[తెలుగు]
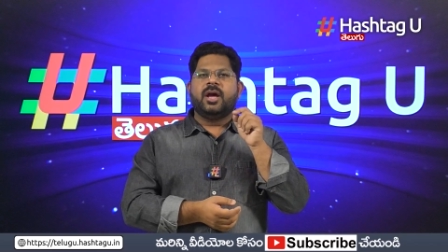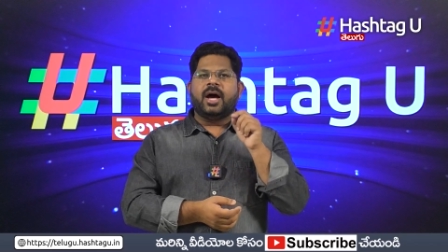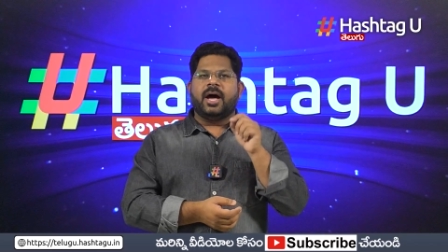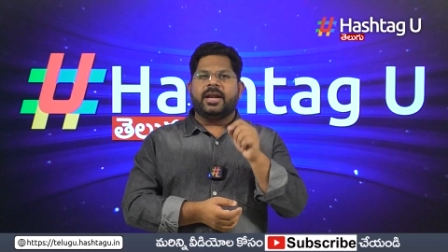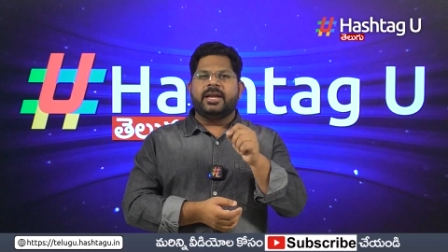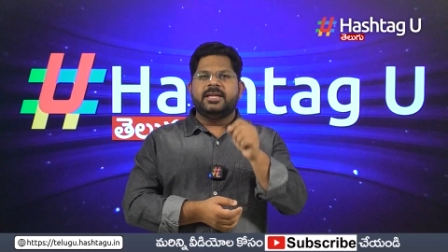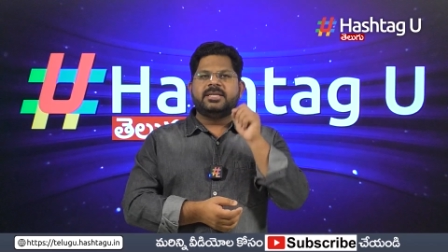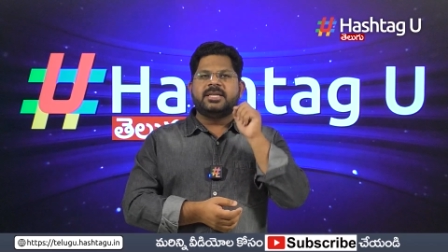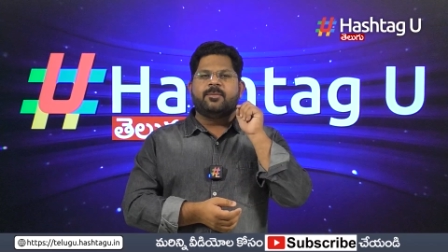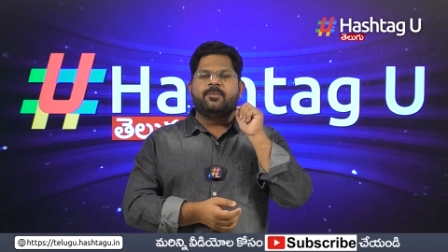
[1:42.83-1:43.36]

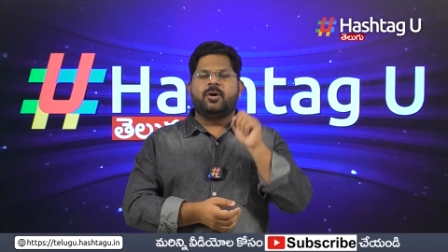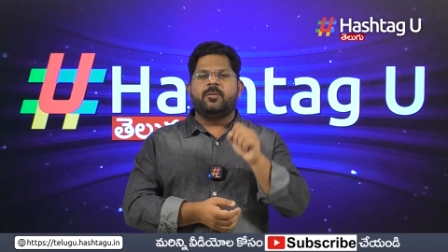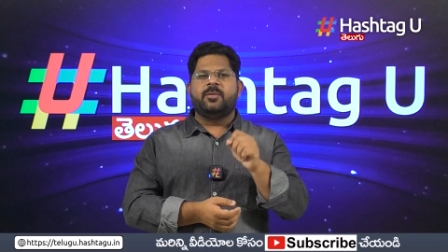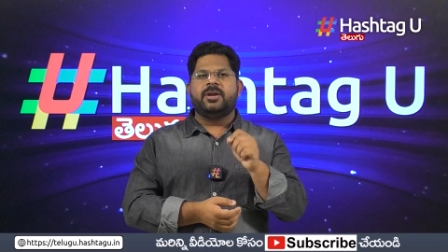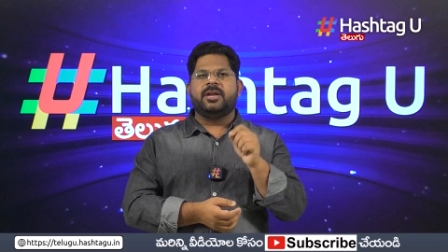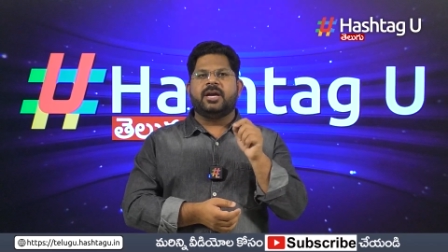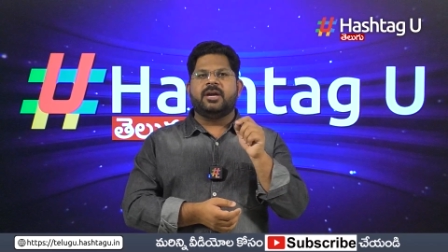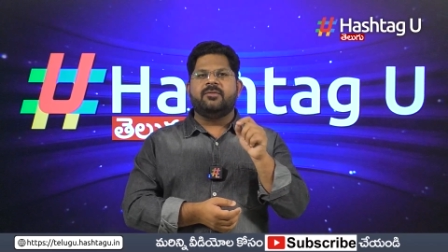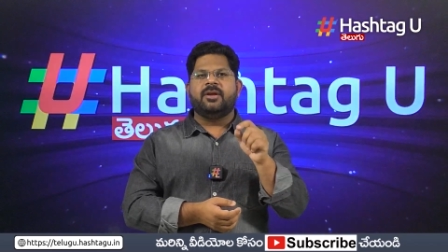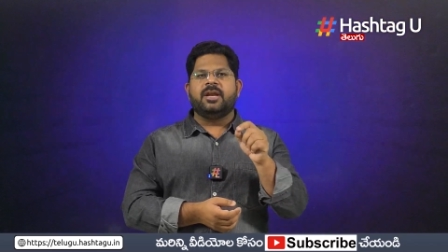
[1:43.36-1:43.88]

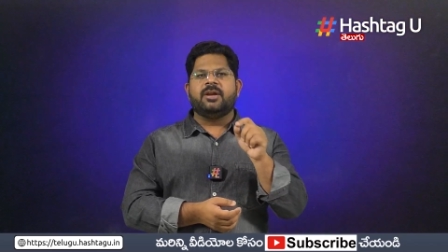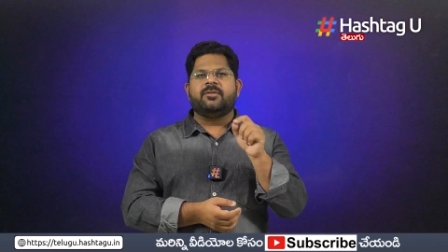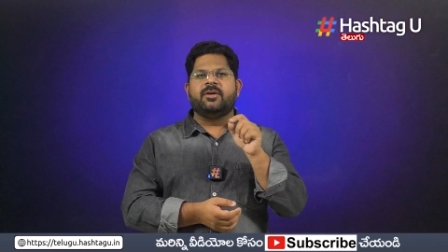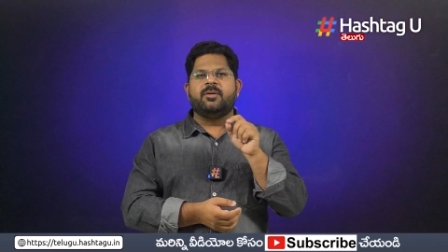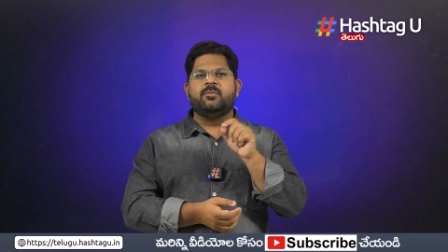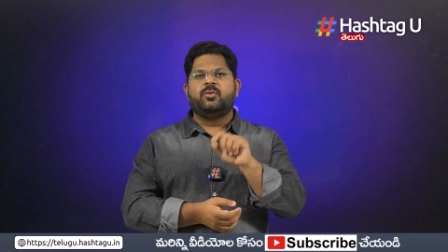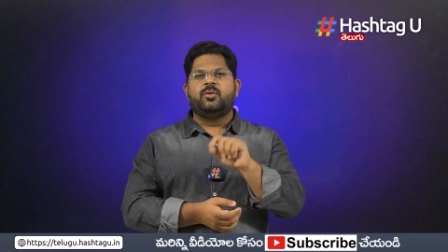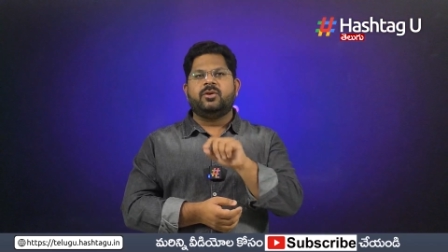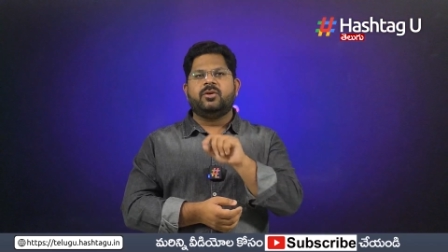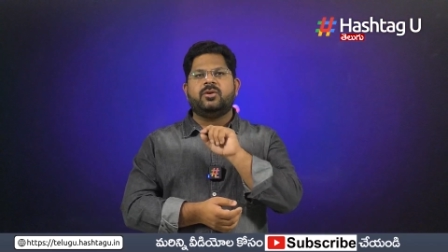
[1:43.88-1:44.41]
హరించబోమని రెండు వేల ఇరవై
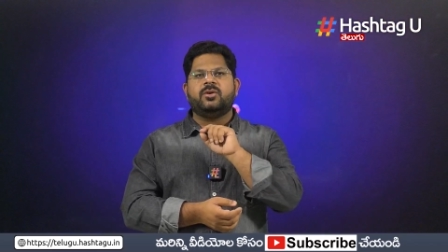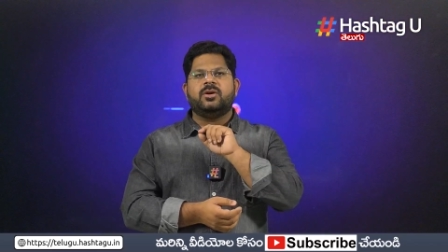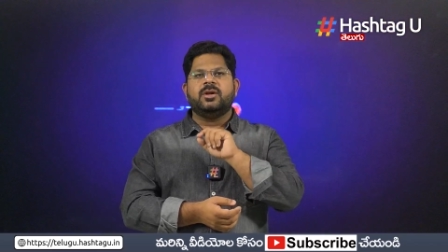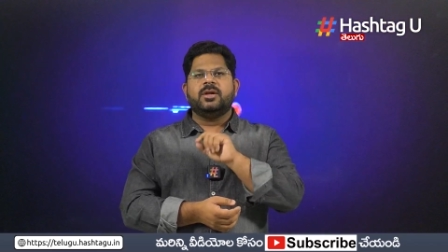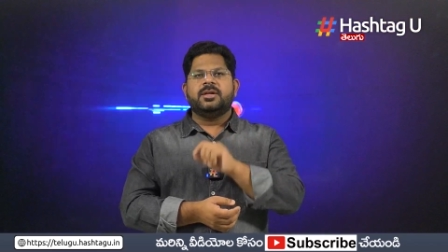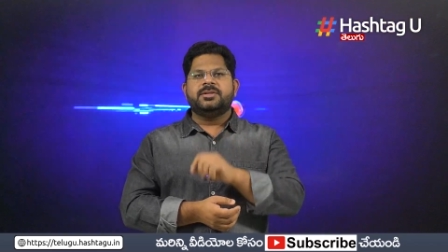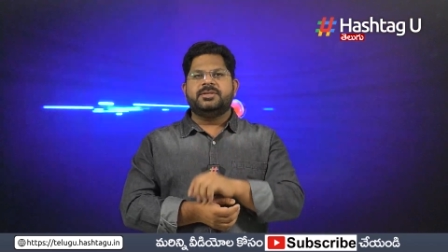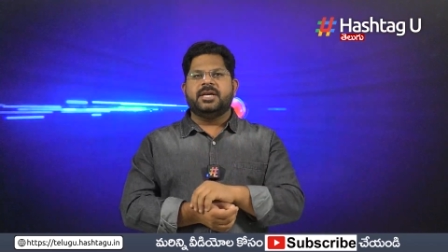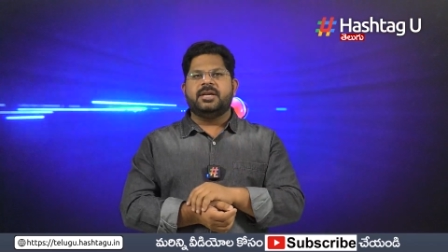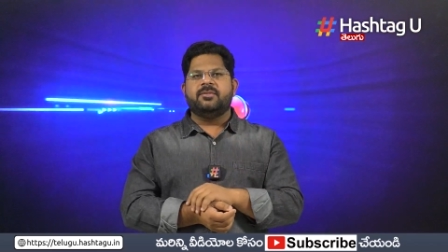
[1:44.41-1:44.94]
మూడు
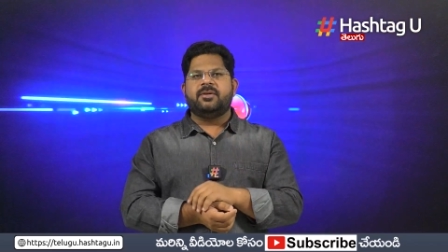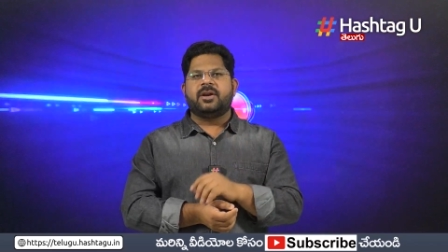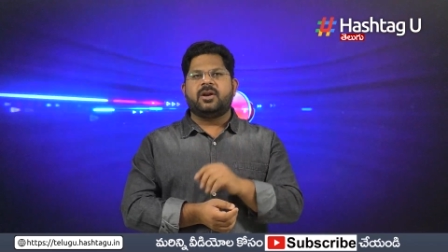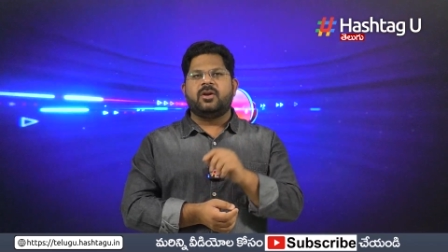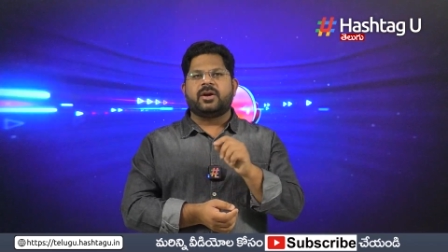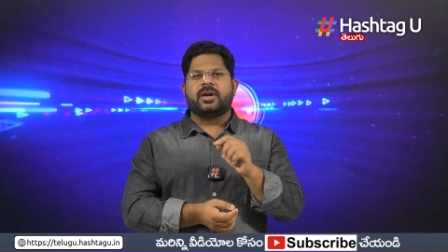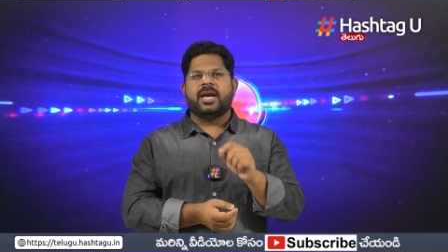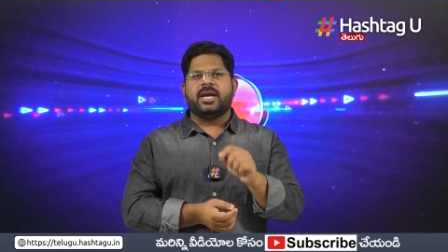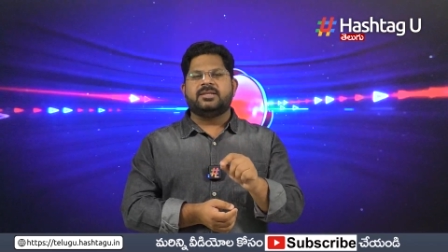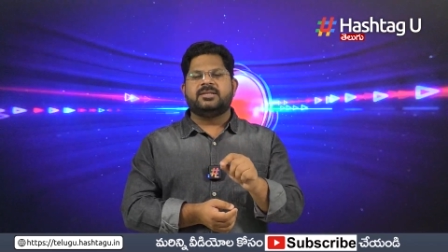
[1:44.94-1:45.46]

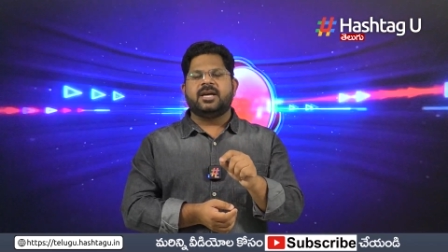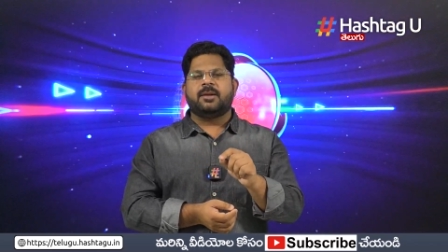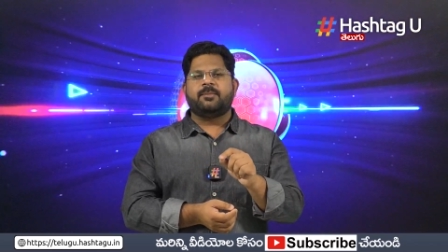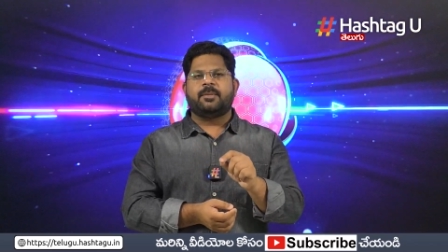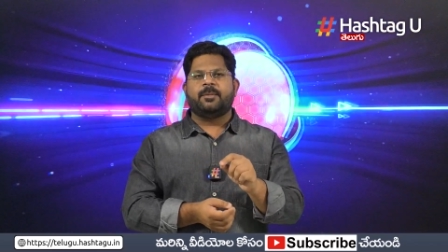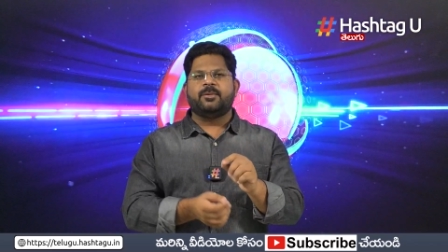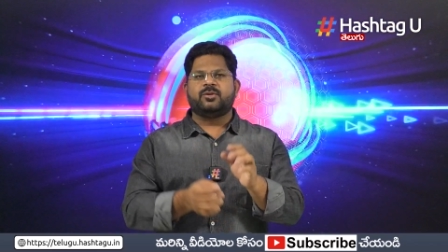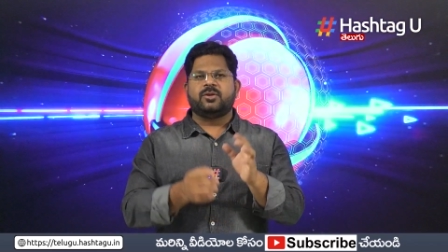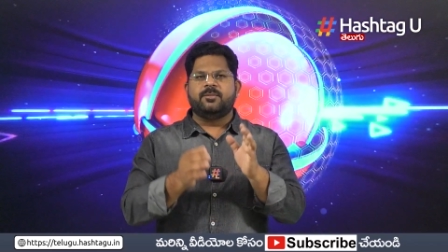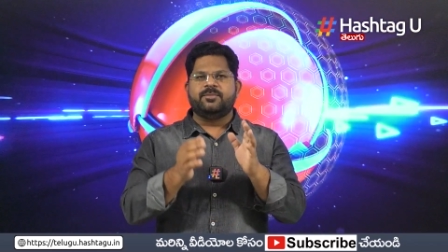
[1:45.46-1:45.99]
జనవరిలో కేసీఆర్
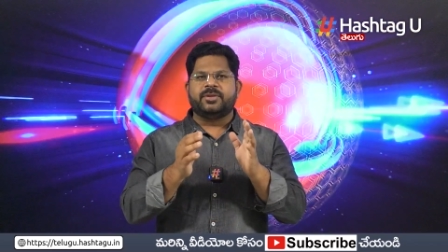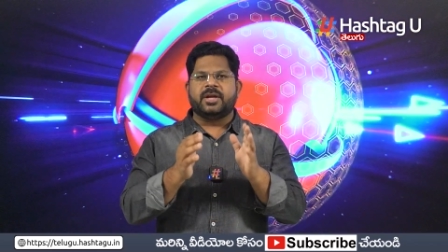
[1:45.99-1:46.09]
ప్రభుత్వం